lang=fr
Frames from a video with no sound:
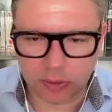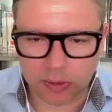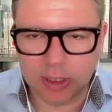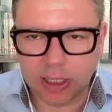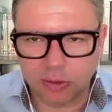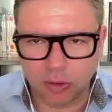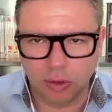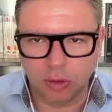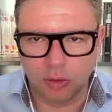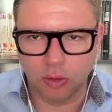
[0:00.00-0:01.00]
candidate
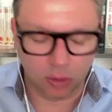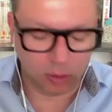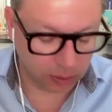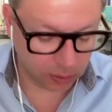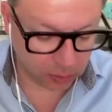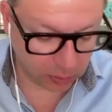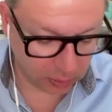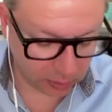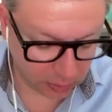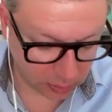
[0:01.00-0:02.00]
euh, de, euh,